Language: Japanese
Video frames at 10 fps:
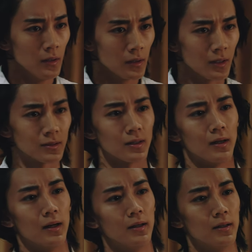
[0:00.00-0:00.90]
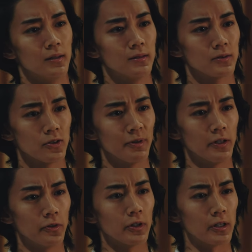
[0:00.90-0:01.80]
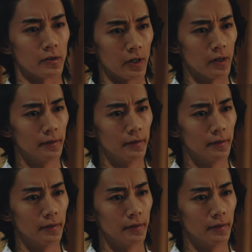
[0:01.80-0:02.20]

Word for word: 勝つからそれまで祈っててくれ